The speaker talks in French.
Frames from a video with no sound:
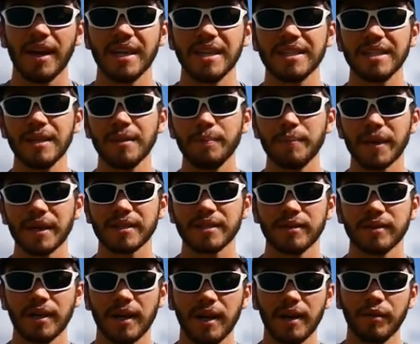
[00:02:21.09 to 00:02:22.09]
cette
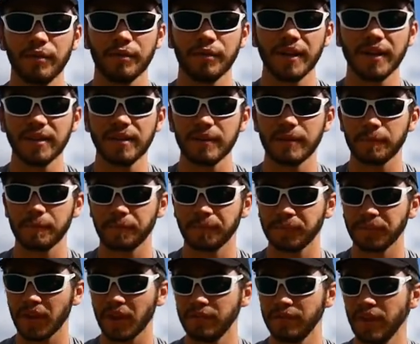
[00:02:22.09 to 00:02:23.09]
personne-là, en fait,
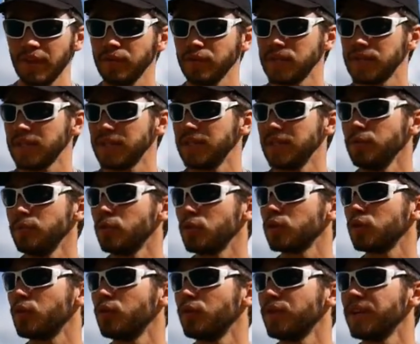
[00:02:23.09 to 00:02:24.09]
va vous aider
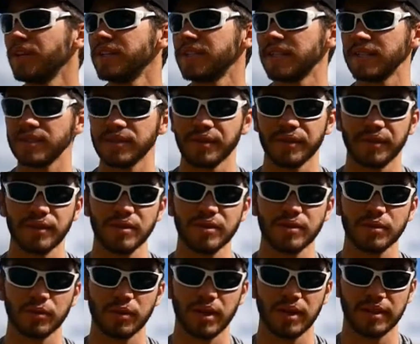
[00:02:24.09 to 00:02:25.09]
pour trouver les
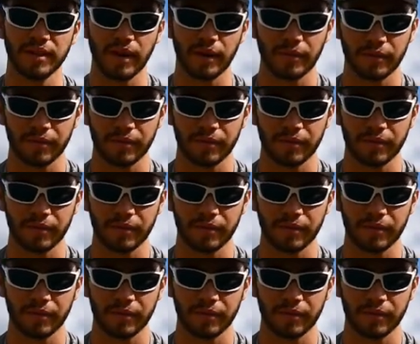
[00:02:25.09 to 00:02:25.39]
ascendances, donc les,